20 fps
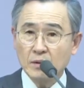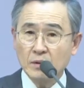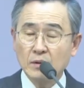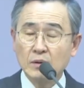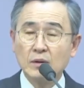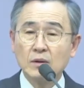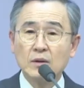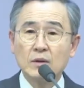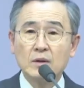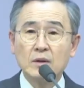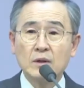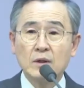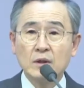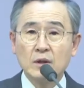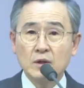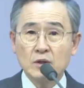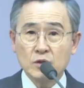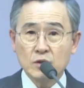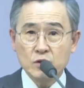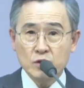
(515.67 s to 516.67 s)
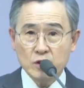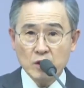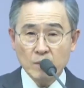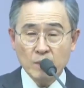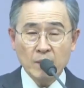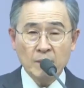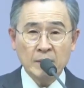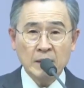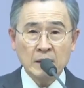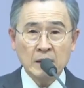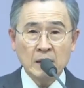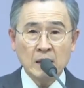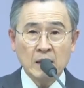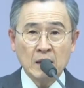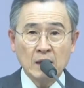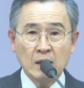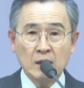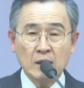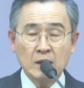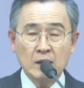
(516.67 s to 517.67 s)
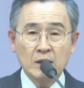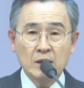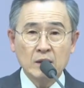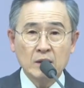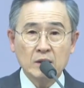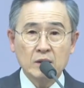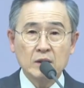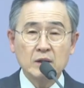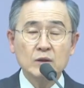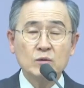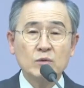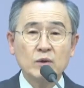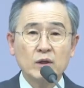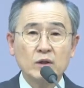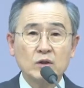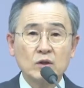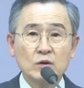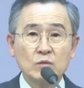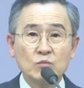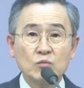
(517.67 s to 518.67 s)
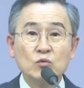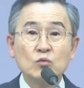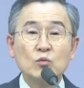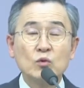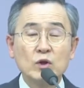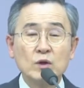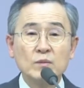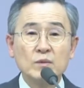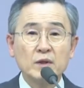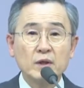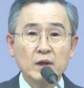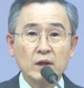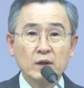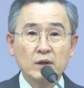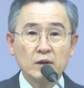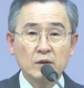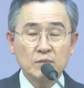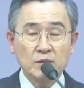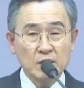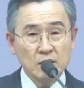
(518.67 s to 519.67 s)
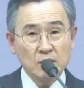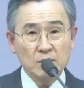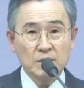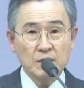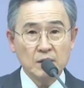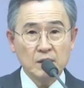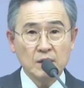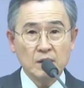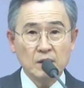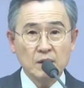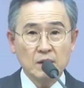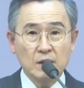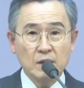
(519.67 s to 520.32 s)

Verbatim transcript: 늘 새벽마다 기도했던 부모님들의 그 믿음이